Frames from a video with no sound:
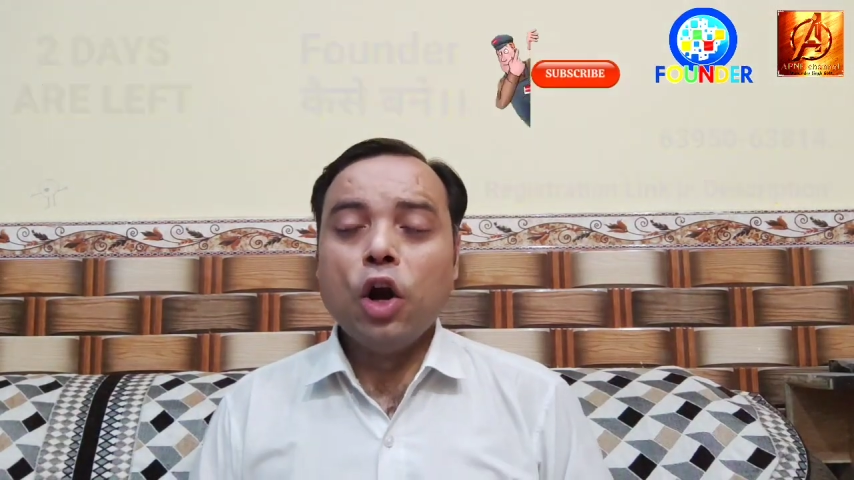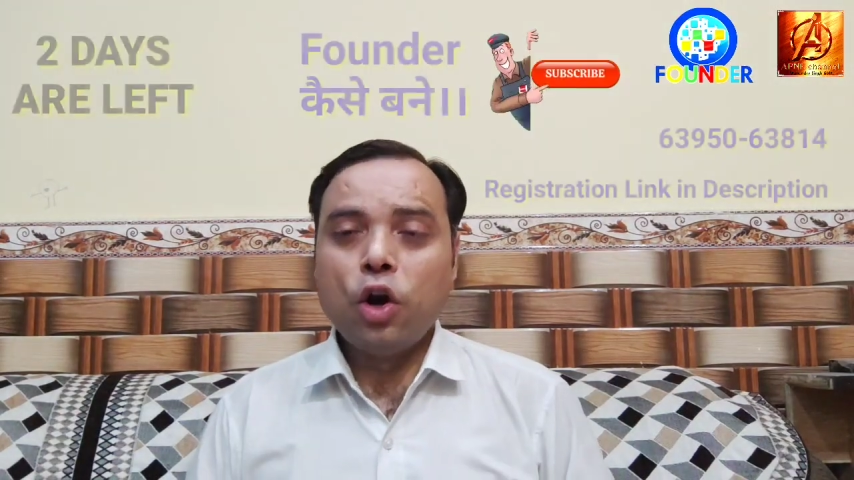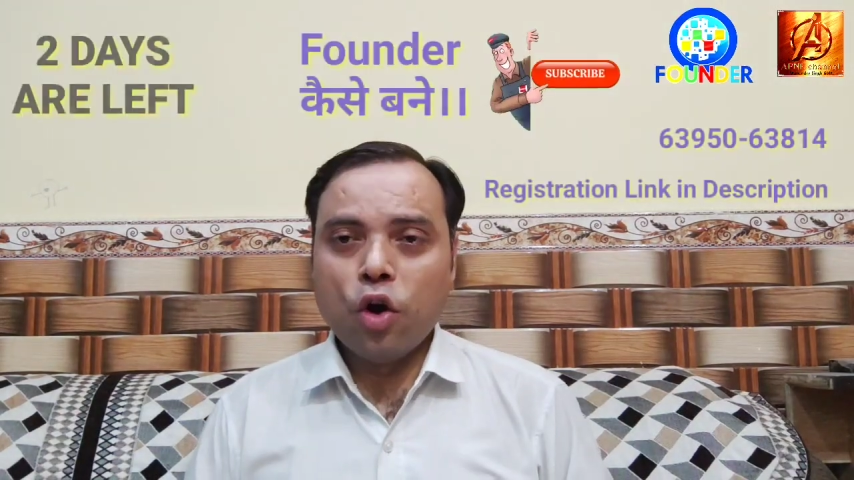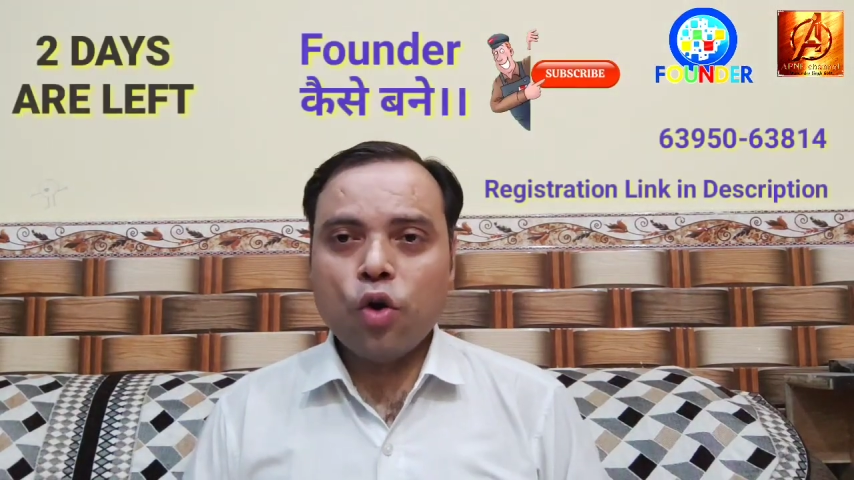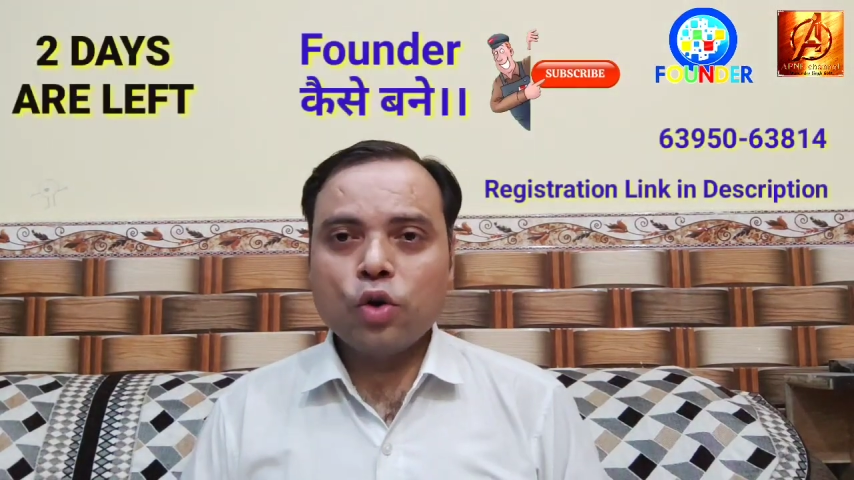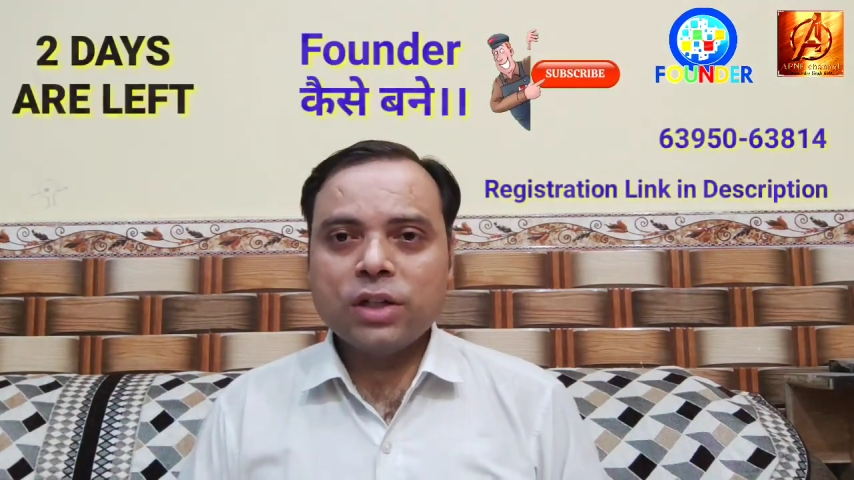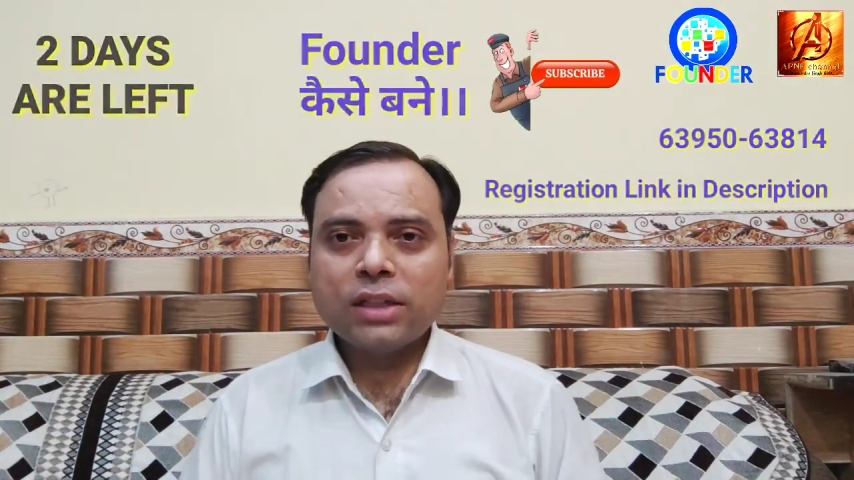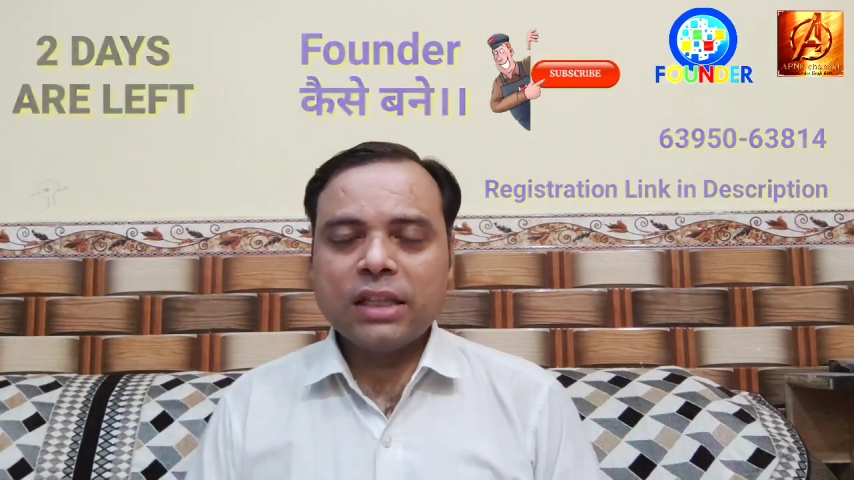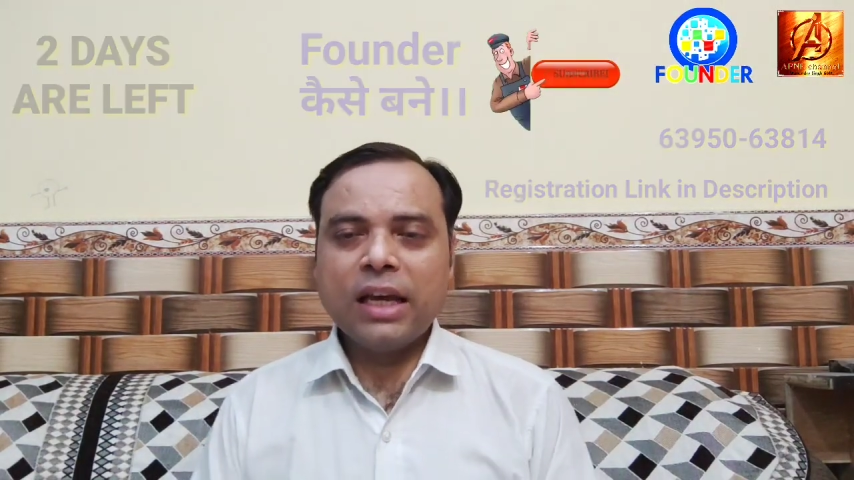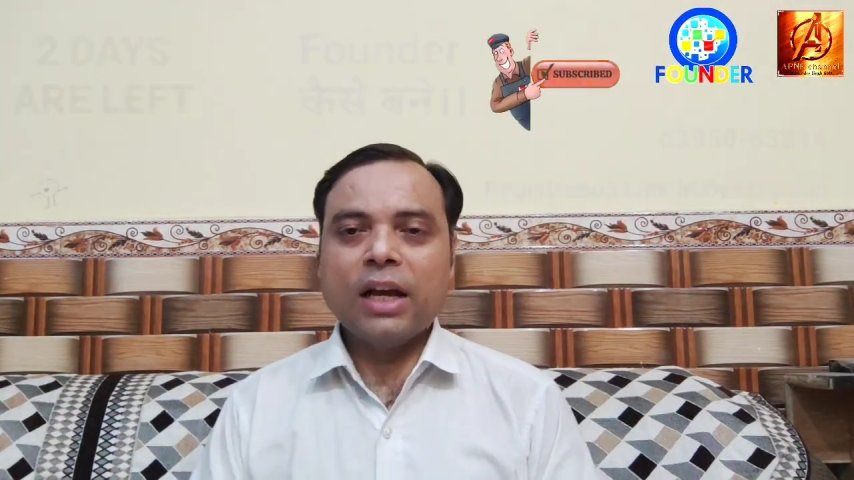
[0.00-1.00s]
लॉक हो
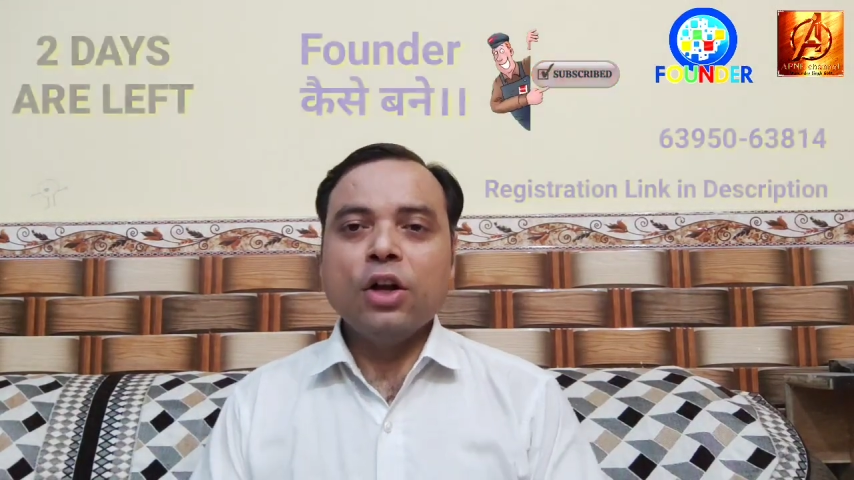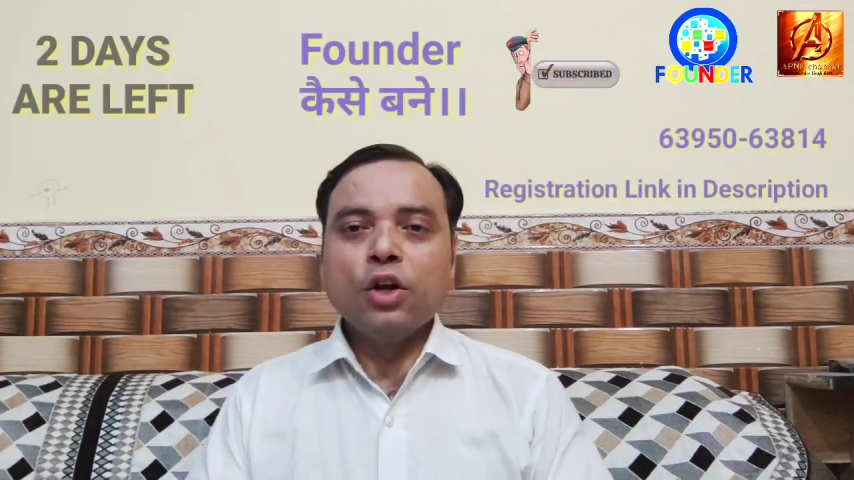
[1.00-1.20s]
जाती है